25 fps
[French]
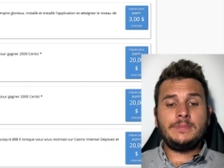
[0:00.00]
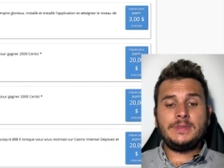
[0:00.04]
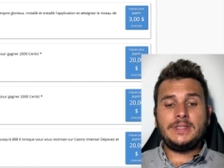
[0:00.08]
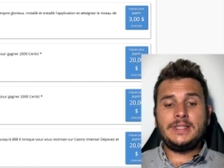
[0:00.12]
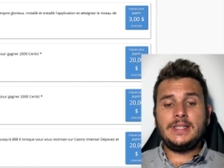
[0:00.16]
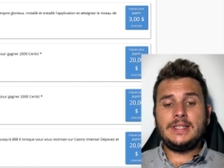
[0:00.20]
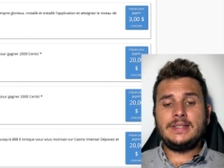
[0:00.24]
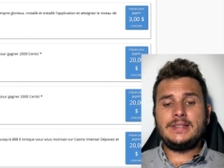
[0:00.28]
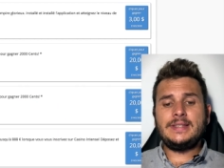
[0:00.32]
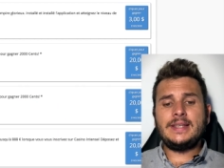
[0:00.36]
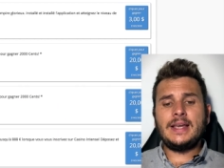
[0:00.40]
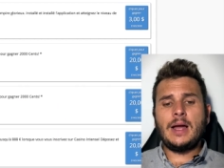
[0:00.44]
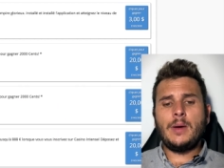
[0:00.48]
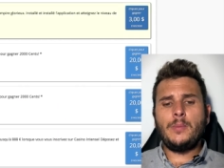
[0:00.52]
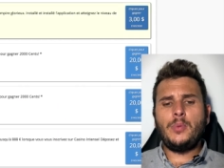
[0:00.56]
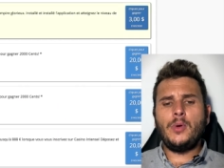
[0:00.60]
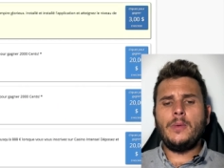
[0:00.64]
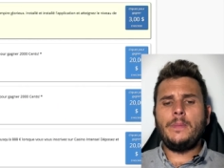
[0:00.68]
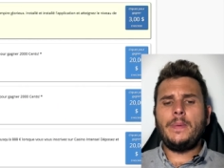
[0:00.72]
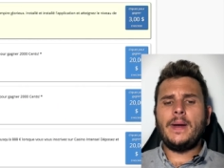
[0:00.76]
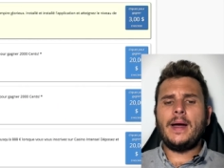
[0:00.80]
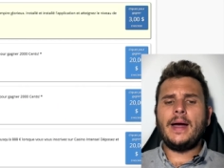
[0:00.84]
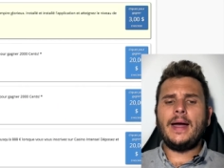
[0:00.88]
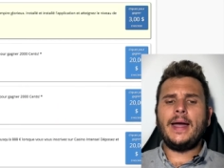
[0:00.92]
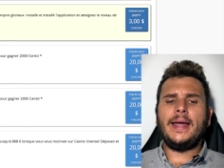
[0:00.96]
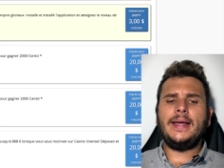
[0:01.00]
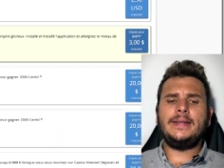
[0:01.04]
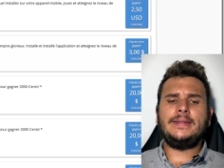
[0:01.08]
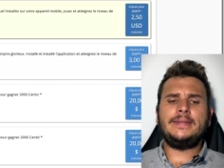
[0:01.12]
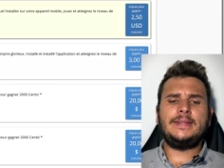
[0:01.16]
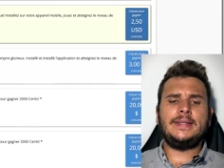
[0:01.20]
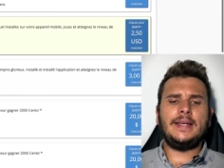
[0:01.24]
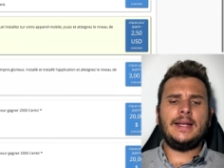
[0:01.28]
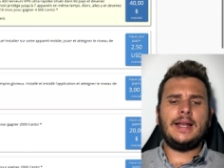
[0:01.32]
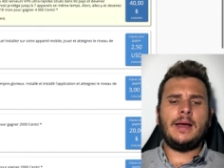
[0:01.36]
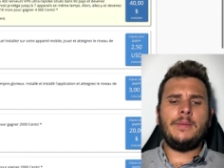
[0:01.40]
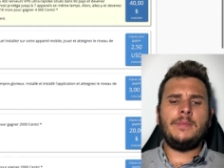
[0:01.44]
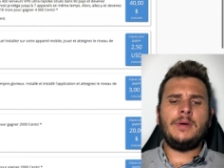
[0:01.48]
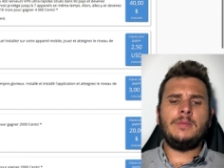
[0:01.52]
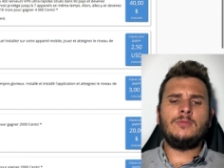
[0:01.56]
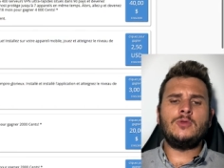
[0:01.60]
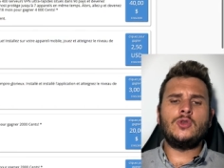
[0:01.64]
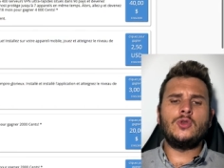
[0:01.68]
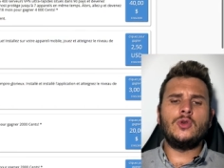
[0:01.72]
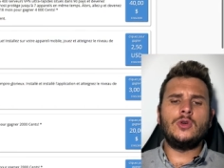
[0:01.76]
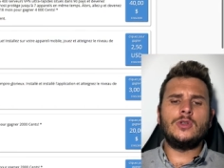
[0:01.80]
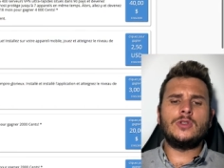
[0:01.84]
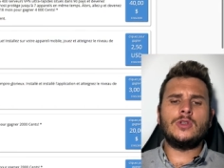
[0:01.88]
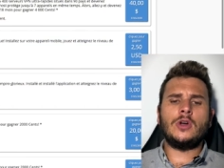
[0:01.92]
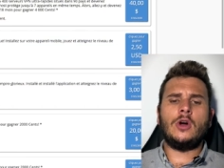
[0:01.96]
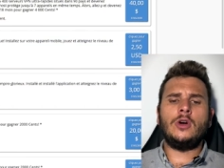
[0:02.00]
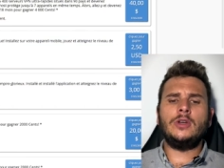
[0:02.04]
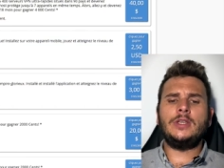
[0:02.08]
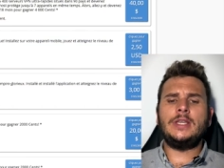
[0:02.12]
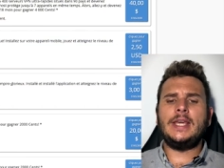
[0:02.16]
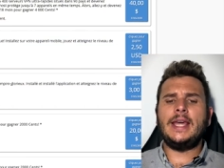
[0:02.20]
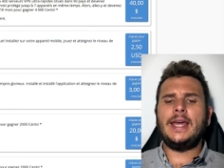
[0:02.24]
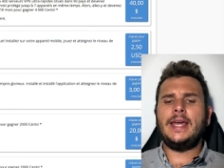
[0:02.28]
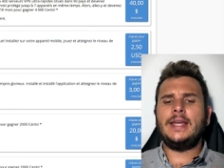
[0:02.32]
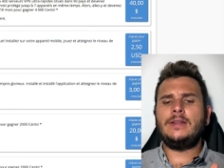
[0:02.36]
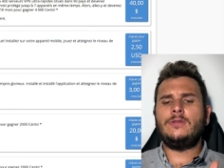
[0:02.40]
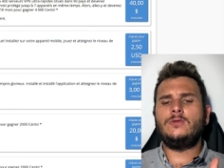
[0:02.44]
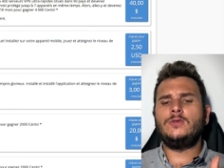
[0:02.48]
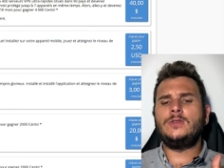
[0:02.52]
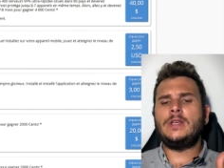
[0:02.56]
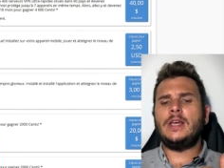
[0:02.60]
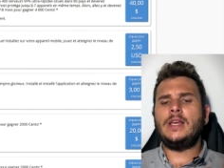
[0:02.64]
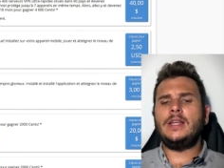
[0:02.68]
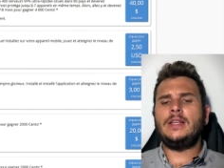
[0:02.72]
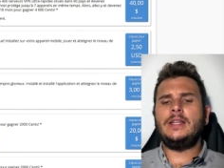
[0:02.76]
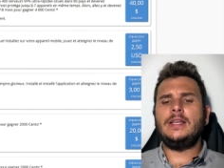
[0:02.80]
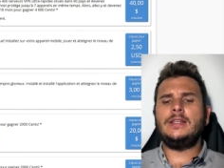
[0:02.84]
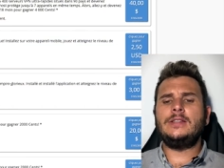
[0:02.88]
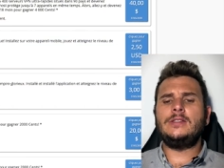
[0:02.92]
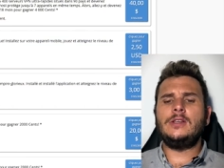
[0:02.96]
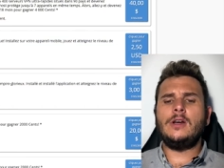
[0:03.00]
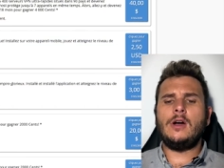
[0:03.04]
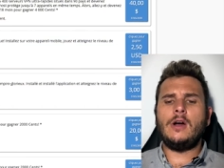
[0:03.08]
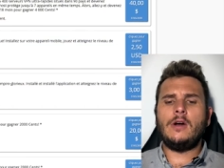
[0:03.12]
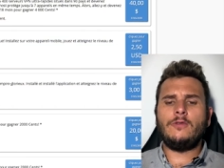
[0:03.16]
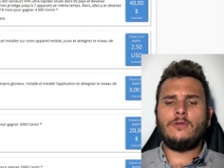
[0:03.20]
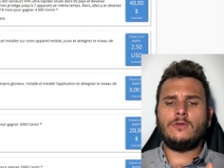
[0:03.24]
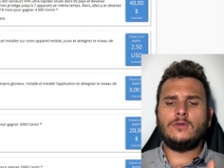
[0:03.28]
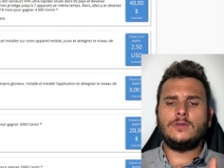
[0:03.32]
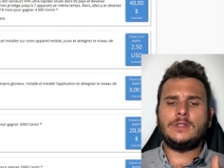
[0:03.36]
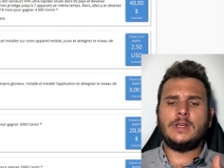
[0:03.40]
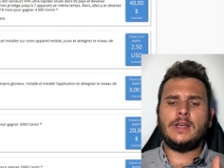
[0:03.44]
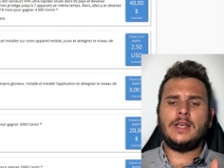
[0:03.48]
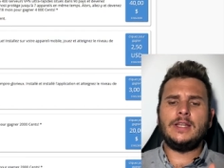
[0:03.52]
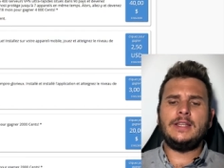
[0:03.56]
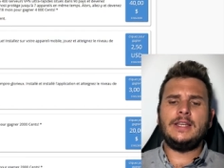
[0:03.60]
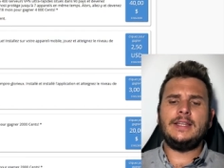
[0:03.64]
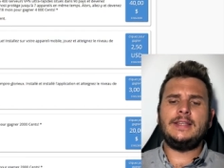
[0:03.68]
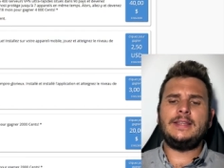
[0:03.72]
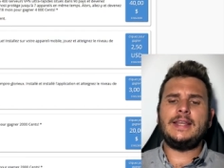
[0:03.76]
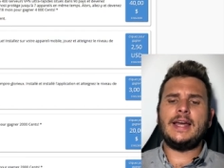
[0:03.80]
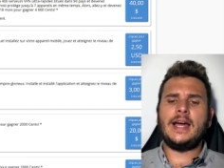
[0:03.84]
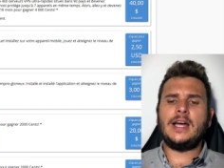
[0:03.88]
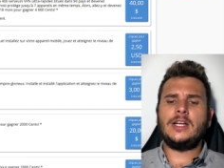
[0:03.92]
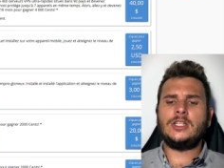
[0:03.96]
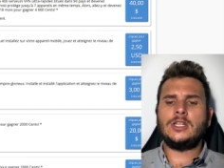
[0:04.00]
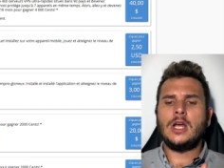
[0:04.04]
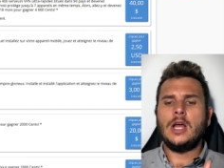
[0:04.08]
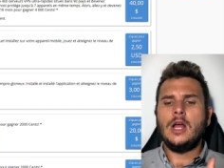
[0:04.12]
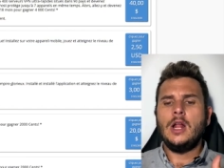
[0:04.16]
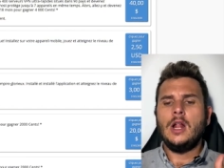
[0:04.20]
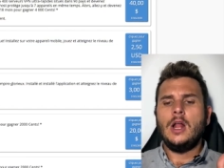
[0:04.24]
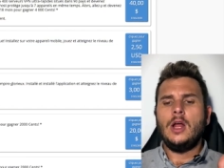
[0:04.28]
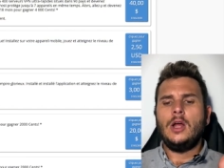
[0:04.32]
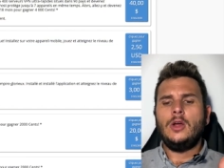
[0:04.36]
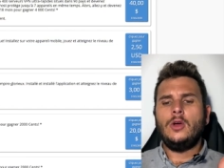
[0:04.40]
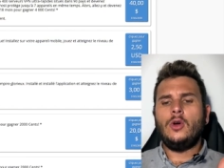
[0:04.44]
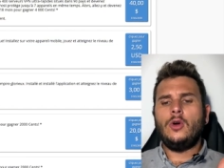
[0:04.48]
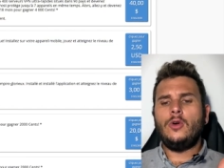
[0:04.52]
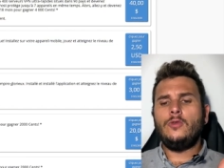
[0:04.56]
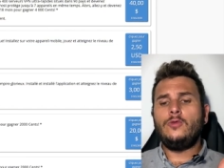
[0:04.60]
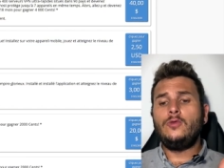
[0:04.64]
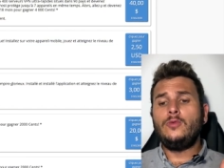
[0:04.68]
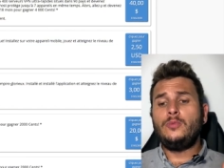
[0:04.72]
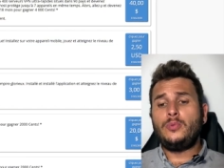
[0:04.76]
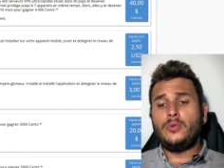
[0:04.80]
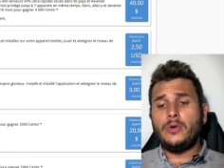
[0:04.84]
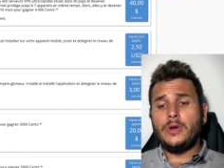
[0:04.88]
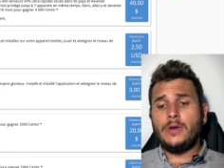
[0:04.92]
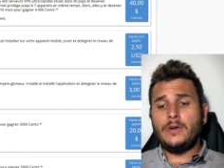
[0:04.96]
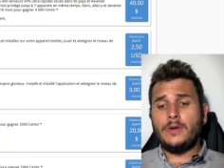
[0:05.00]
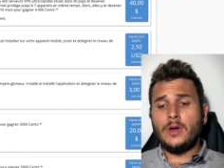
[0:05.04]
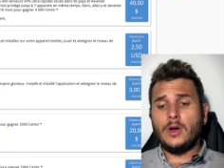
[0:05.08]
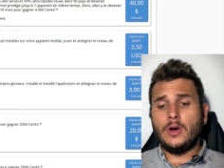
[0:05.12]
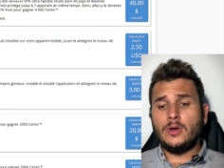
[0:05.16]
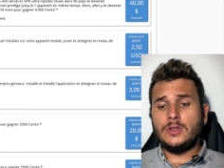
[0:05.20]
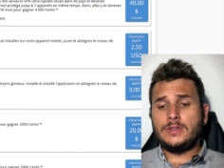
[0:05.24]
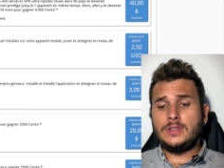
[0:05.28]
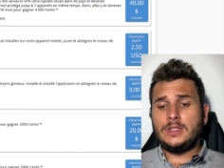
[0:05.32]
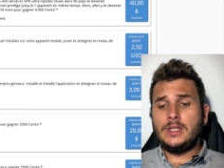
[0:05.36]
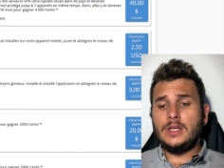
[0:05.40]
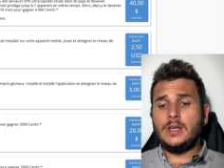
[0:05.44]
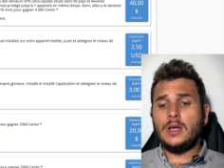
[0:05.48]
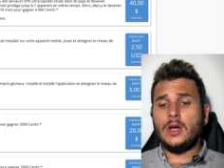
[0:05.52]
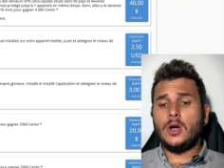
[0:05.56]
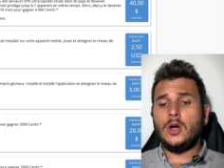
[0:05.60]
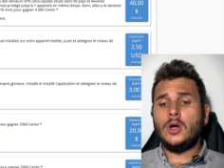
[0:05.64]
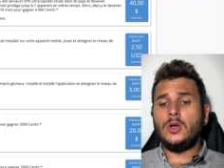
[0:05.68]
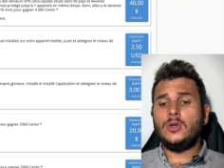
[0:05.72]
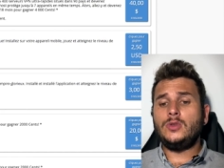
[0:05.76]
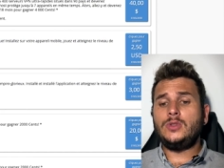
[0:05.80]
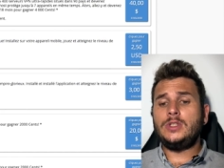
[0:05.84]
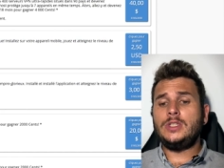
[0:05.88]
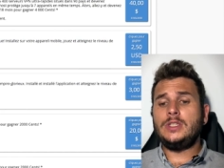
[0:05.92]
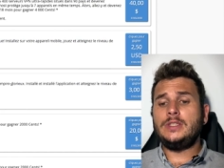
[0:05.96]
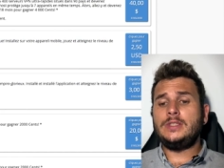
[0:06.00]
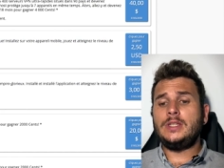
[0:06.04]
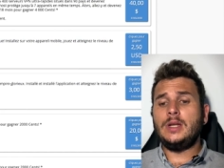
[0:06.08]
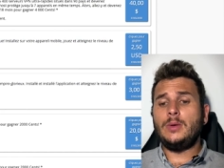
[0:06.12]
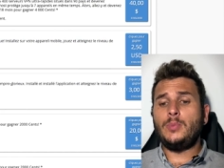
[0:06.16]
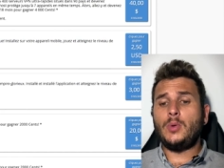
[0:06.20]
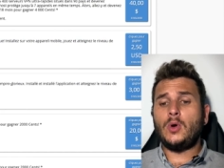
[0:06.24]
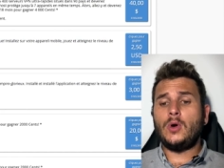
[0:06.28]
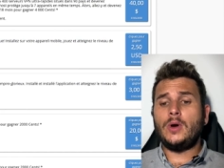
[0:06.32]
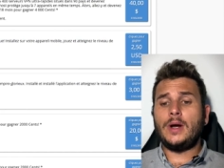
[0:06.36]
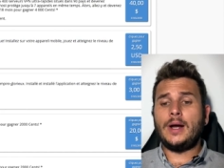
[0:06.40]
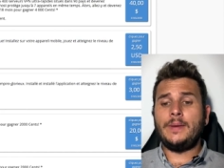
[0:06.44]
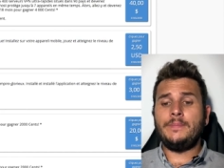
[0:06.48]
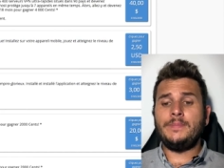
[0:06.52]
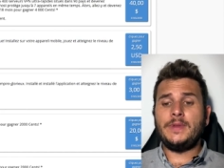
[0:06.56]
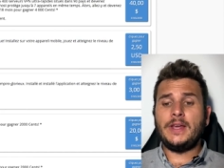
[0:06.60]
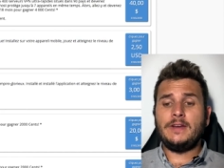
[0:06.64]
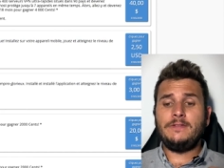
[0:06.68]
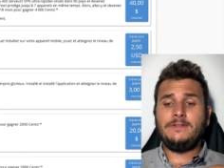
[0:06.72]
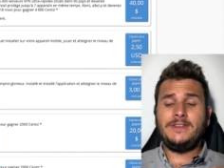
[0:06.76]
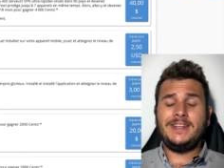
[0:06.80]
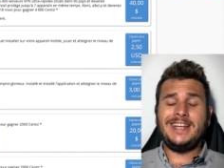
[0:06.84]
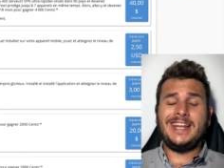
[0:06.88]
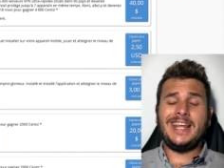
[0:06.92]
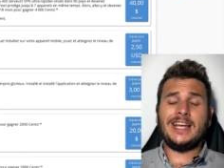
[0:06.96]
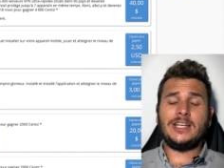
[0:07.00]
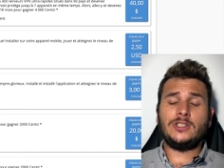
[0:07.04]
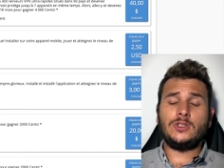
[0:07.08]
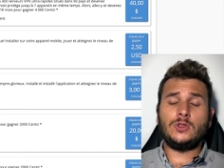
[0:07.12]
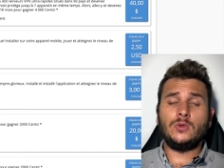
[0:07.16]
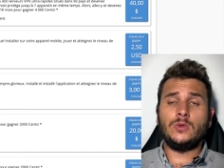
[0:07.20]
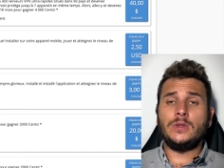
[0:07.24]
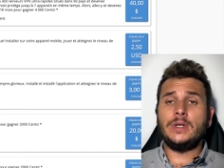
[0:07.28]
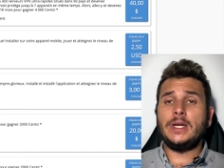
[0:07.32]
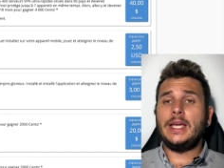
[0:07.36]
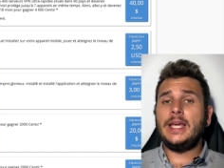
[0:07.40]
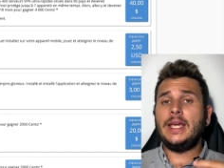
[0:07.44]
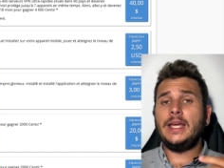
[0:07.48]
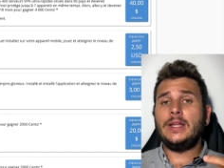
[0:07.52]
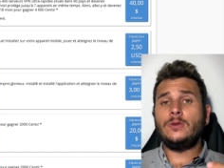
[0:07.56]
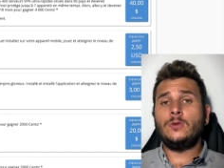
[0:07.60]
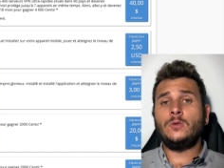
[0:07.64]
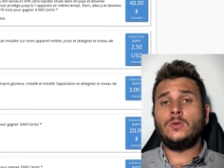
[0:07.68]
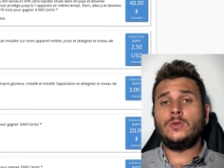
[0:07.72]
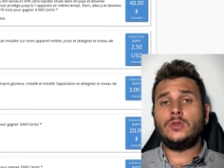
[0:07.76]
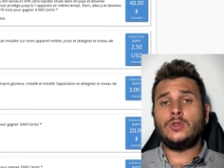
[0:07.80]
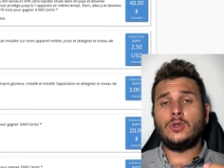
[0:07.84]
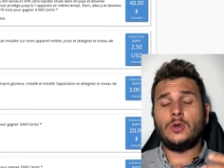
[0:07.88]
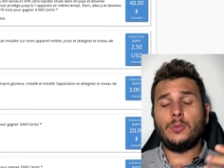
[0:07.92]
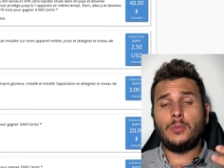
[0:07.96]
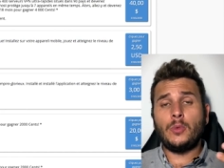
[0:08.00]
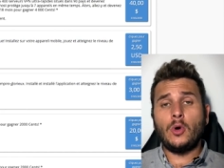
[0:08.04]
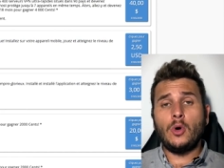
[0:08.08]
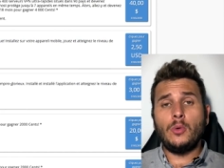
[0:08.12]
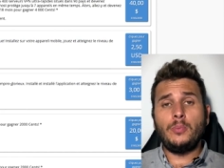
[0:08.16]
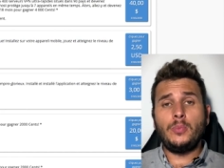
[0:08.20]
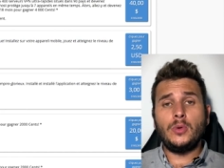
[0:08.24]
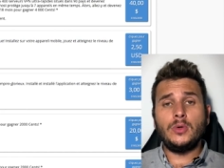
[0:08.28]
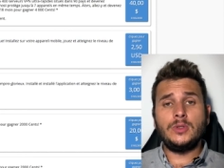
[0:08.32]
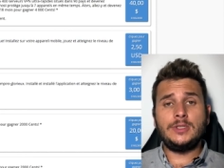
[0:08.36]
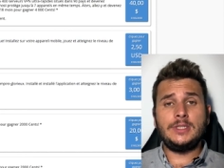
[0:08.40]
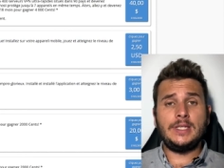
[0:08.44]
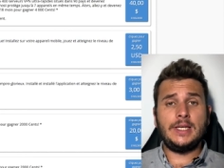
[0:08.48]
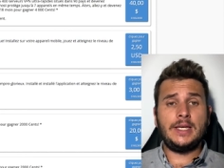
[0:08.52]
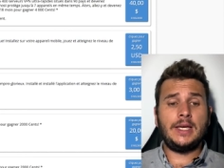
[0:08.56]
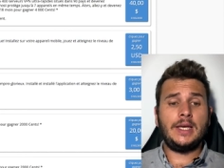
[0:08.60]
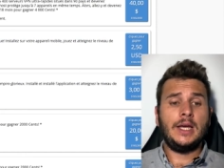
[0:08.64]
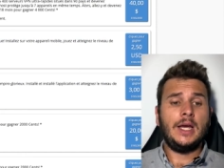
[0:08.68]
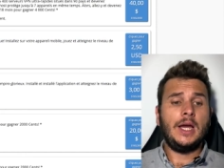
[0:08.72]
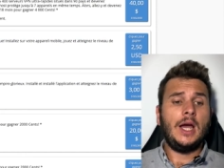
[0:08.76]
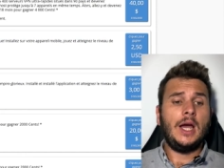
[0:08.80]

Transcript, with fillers: site, c'est un peu pareil, c'est la même chose, enquête, vous avez des offres, vous avez des tâches, euh, vous pouvez aussi euh, utiliser le programme d'affiliation et donc proposer